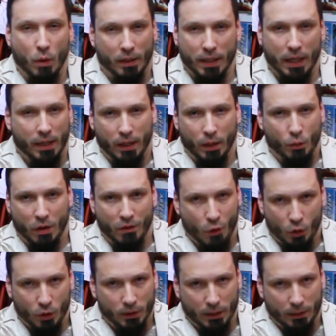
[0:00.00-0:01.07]
guardarle una
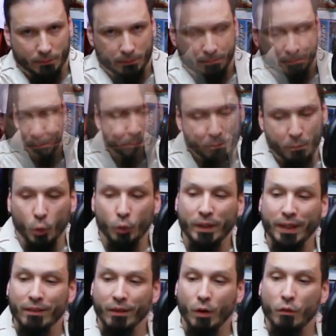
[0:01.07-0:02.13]
volta.
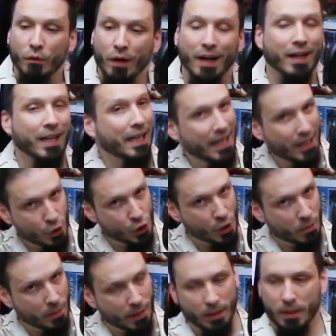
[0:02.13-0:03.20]
Potevano farle
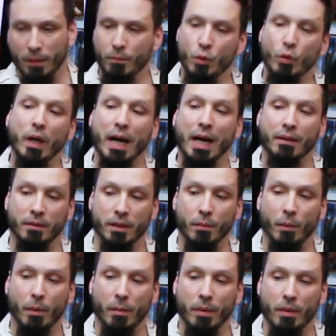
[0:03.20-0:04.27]
leggermente più grandi,
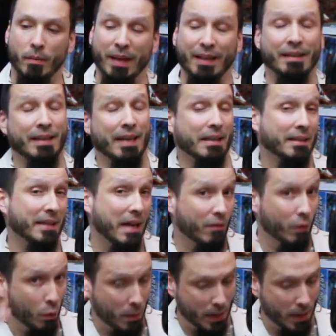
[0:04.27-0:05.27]
probabilmente, andavano